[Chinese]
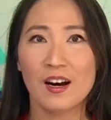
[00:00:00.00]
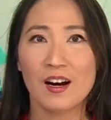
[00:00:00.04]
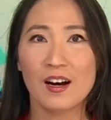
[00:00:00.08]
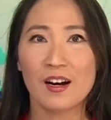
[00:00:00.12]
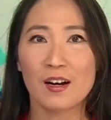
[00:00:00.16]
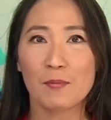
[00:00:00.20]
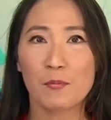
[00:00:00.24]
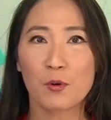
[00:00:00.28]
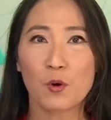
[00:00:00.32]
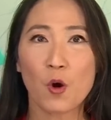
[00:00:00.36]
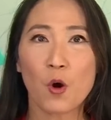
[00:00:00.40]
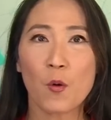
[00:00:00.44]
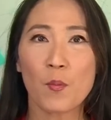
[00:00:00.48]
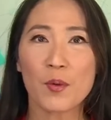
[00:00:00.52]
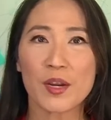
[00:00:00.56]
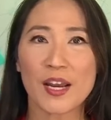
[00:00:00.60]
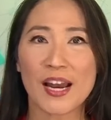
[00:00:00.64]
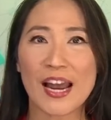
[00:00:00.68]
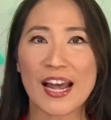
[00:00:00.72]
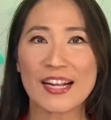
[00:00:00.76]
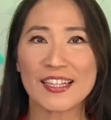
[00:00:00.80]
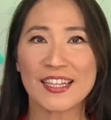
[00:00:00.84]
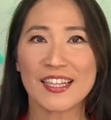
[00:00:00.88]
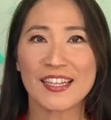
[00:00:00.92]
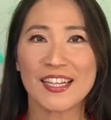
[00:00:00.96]
呃，不过我们
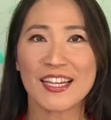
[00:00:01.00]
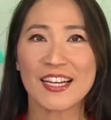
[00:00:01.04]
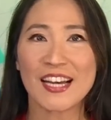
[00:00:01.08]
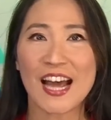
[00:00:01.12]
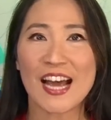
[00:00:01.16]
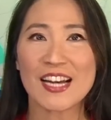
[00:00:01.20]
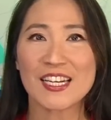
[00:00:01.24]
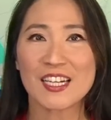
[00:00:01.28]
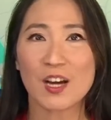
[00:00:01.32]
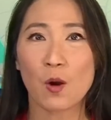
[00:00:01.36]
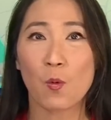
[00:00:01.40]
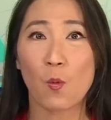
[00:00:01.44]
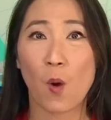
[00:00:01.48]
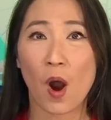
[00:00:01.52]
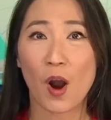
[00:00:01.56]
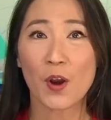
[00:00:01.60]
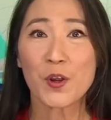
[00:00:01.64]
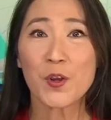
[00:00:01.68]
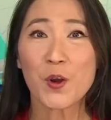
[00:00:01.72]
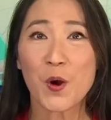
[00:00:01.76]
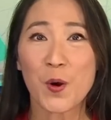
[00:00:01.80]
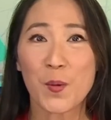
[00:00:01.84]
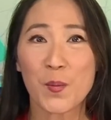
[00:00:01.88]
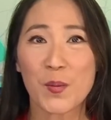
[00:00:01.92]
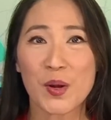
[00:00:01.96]
也来听听看这个网
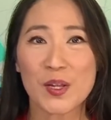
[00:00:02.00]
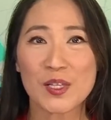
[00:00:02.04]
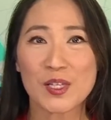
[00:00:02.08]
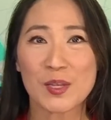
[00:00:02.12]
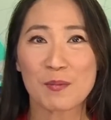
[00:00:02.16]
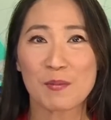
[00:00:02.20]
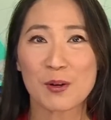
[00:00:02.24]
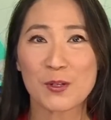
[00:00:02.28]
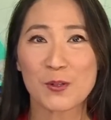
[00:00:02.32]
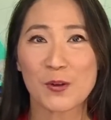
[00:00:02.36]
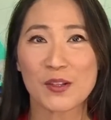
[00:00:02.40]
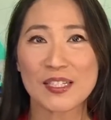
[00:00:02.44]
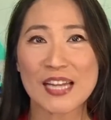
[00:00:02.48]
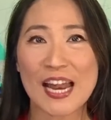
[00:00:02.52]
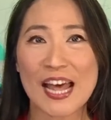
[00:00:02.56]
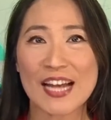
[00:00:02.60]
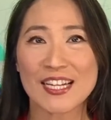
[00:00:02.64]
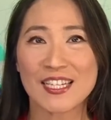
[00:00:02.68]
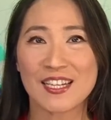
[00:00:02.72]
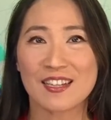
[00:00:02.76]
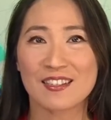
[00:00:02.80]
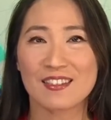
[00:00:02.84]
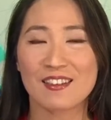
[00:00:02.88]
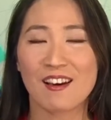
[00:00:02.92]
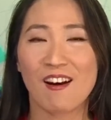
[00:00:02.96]
友们怎么说，再来
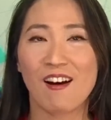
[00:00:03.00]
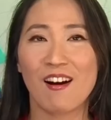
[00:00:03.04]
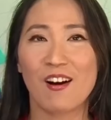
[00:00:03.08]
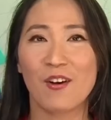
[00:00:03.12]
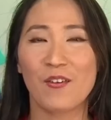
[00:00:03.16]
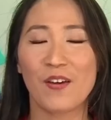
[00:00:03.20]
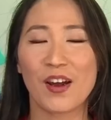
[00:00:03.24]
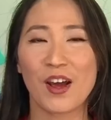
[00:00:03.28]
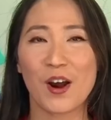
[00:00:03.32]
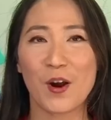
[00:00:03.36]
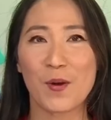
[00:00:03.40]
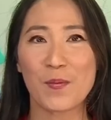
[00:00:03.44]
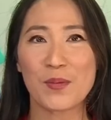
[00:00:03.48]
请教二位啊。